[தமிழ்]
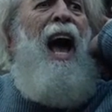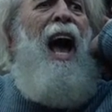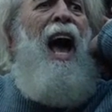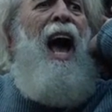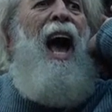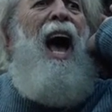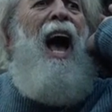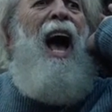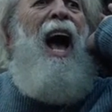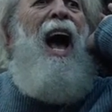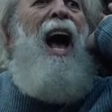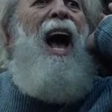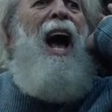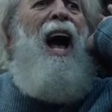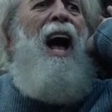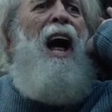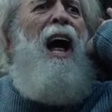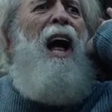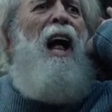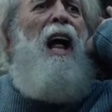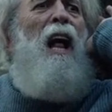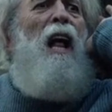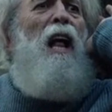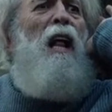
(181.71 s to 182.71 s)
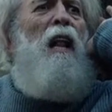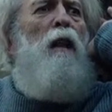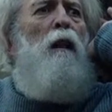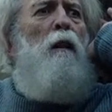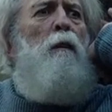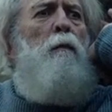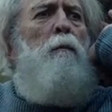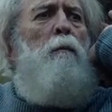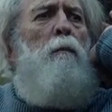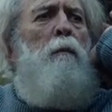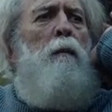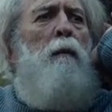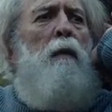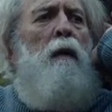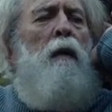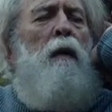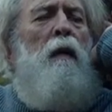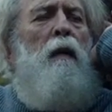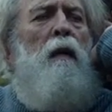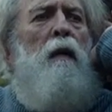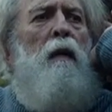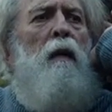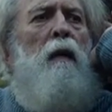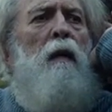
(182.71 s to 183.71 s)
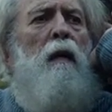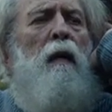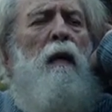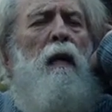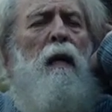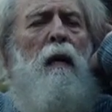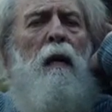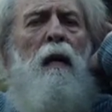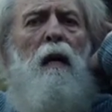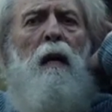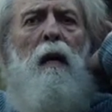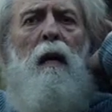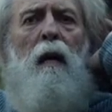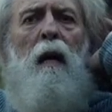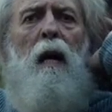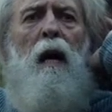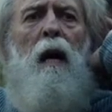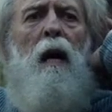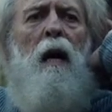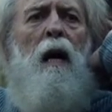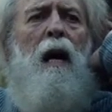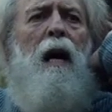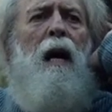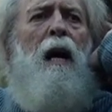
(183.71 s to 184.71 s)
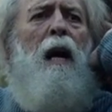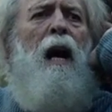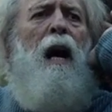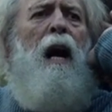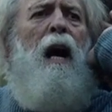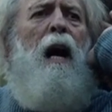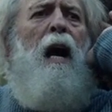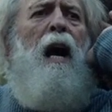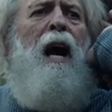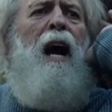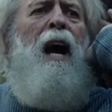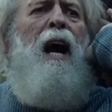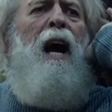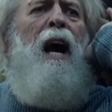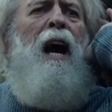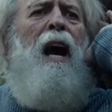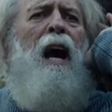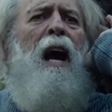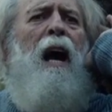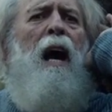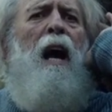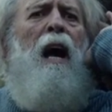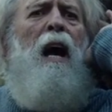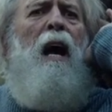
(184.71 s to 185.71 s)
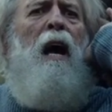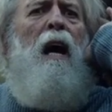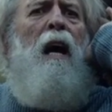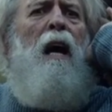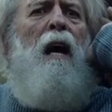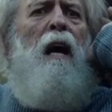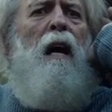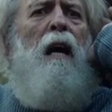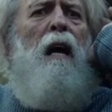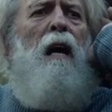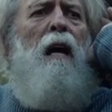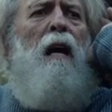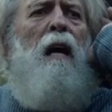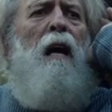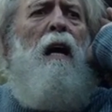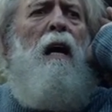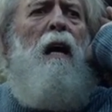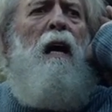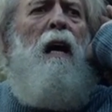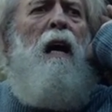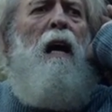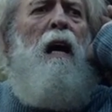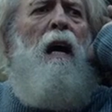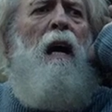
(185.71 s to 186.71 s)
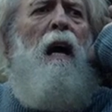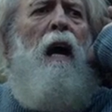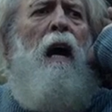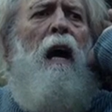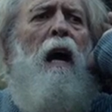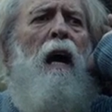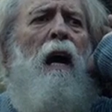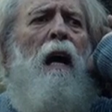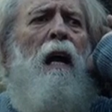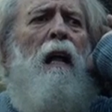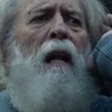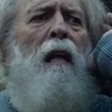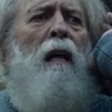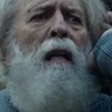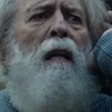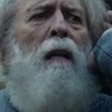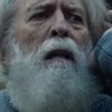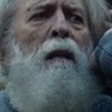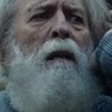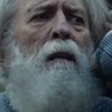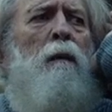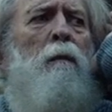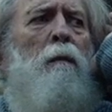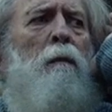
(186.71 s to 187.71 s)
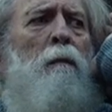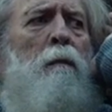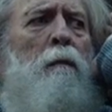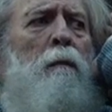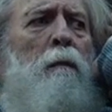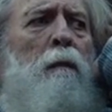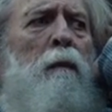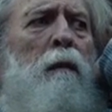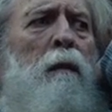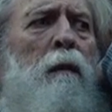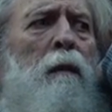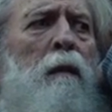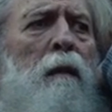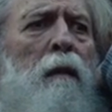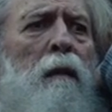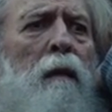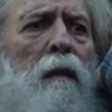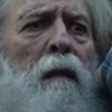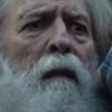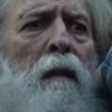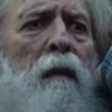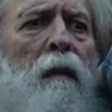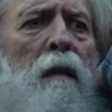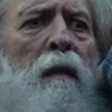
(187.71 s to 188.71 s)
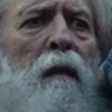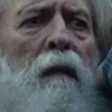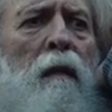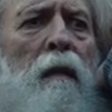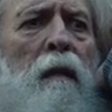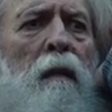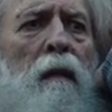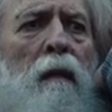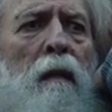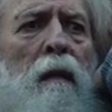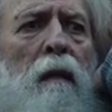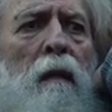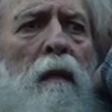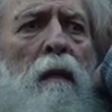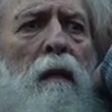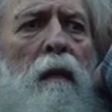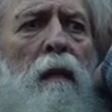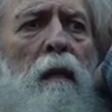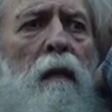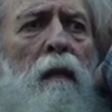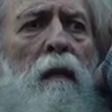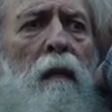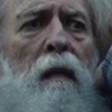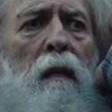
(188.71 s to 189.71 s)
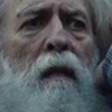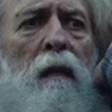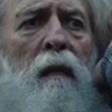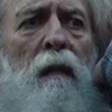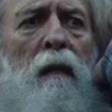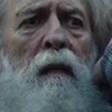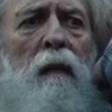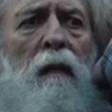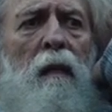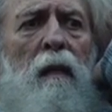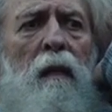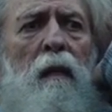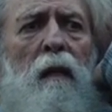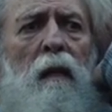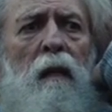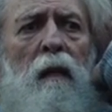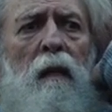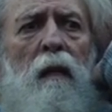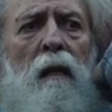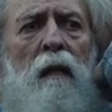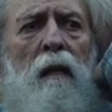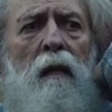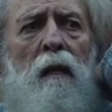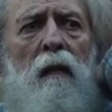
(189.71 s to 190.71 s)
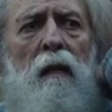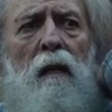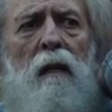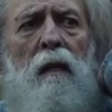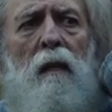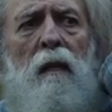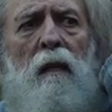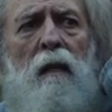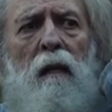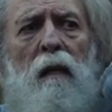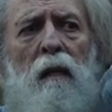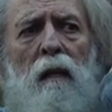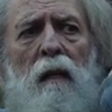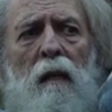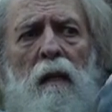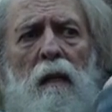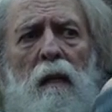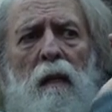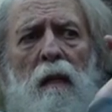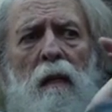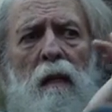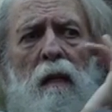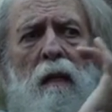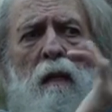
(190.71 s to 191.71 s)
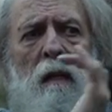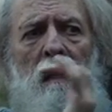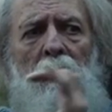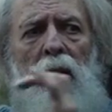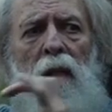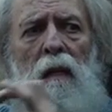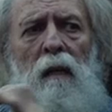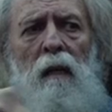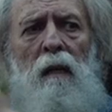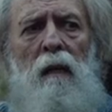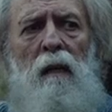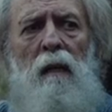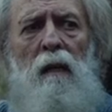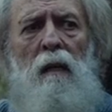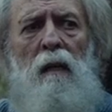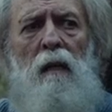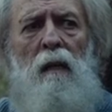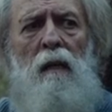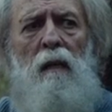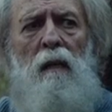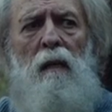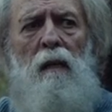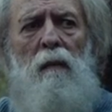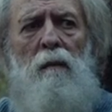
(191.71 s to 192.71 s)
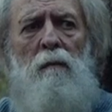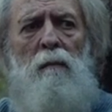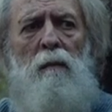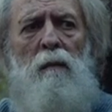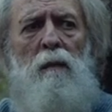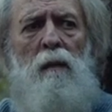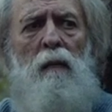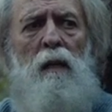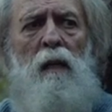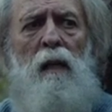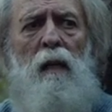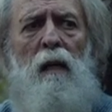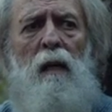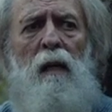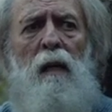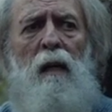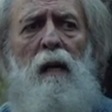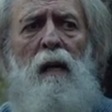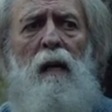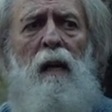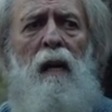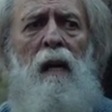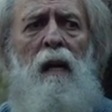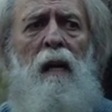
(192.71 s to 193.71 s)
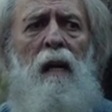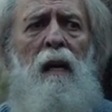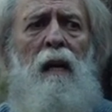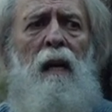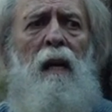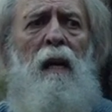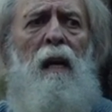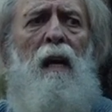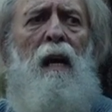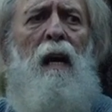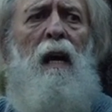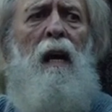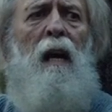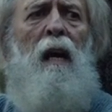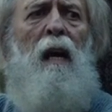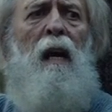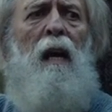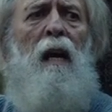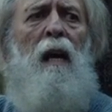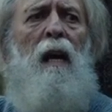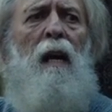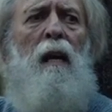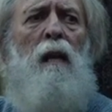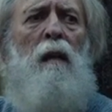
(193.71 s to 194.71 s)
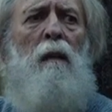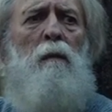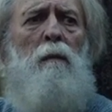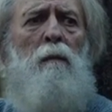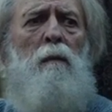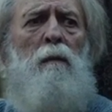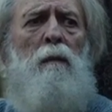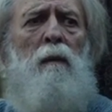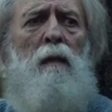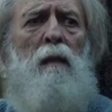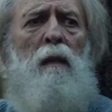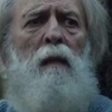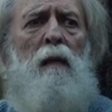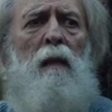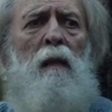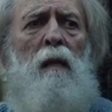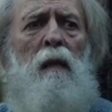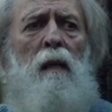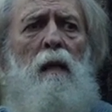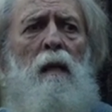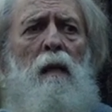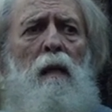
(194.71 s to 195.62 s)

இந்த மாதிரி சில ஒரு தேவையில்லாத ஒரு பேச்செல்லாம் கேட்டு நீங்கள் வந்து அப்படியே டவுன் ஆகி அப்படியே உக்காந்துக்கிறீங்க அப்படி இருந்துச்சு அப்படின்னா நிச்சயமாக வந்து உங்களுக்கு வந்து எப்படி சொல்கிறதுனா திரும்ப எழுந்து ஓடுறதுக்கான ஒரு இதே